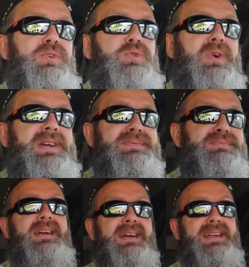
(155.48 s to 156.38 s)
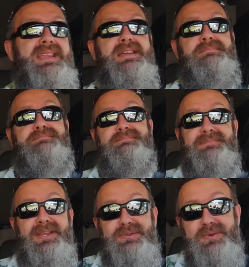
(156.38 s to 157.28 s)
vend du rêve. Allez,
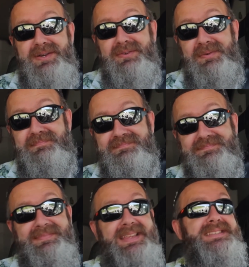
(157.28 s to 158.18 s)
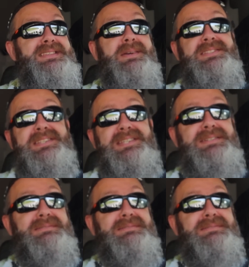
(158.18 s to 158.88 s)
Le Havre. C'est parti.